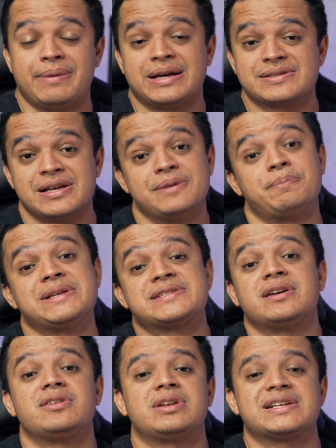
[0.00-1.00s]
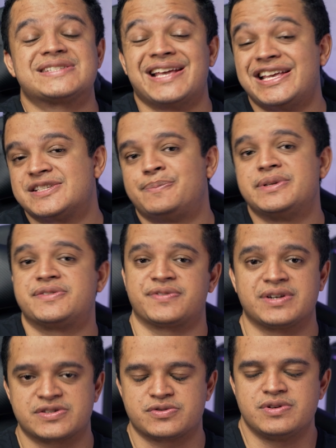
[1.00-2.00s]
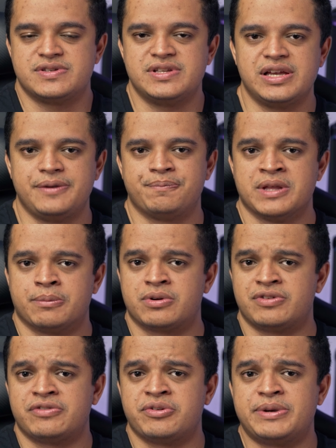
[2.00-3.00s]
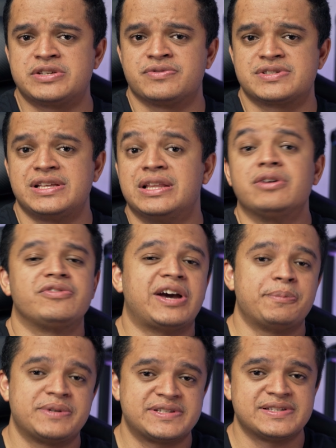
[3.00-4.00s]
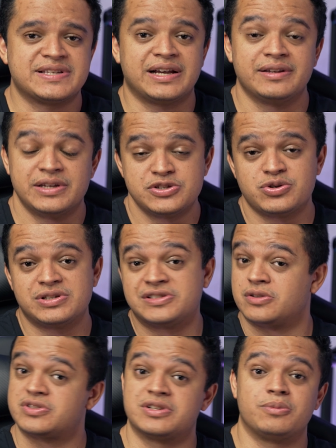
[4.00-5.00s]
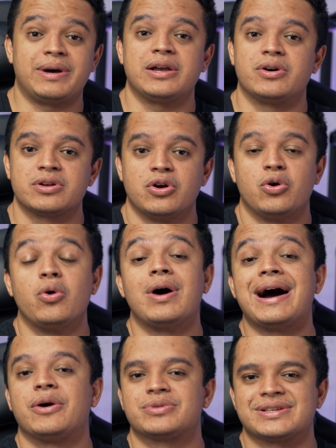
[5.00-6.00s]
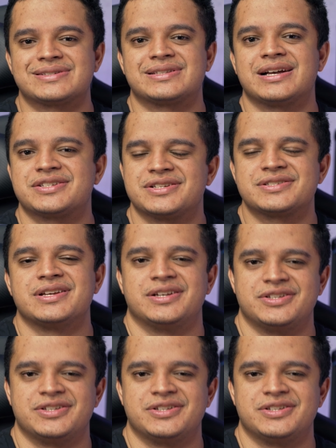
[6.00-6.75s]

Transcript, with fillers: Mas, pensando nas especificações dele, provavelmente você não vai precisar de uma resolução maior ou altas taxas